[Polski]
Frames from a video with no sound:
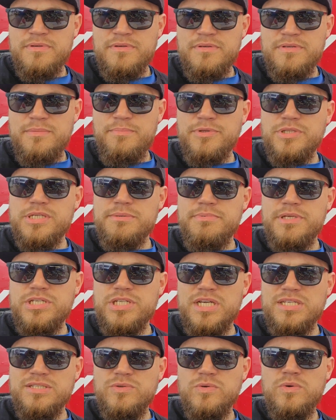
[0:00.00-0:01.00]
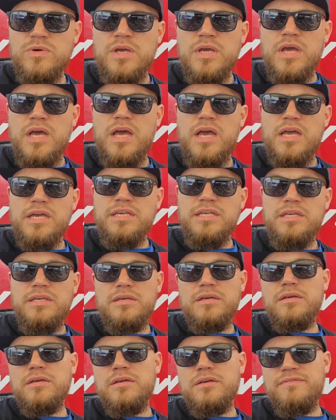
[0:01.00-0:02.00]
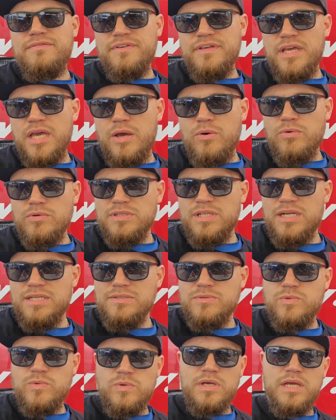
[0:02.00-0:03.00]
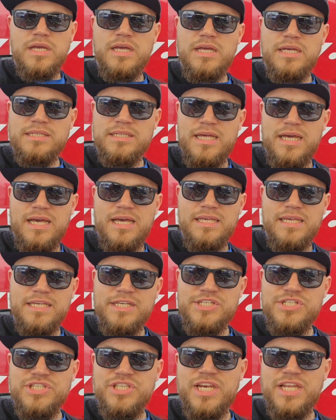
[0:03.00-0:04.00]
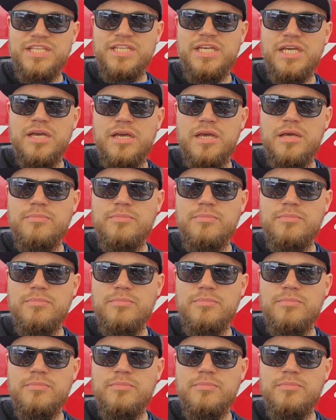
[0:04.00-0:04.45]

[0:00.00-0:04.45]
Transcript: niepotrzebnie czasu e, i e, wyjechał od razu na jakiś trening,